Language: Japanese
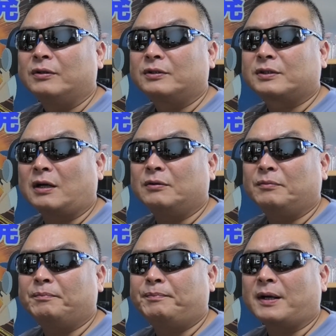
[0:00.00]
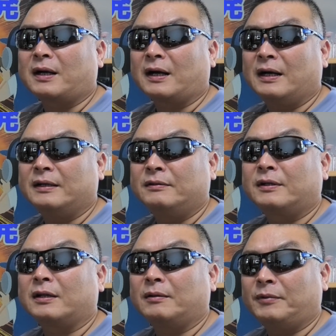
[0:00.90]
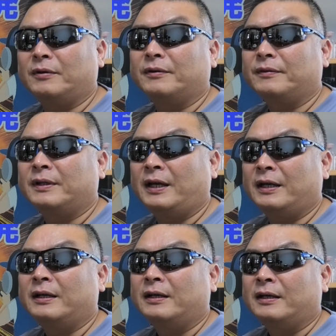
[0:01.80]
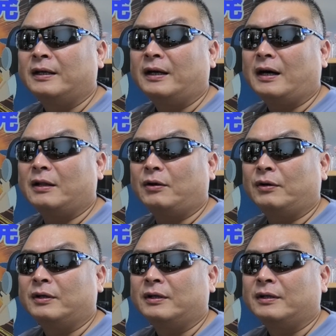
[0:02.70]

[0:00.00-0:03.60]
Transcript: 使うバカがいるけどもねあの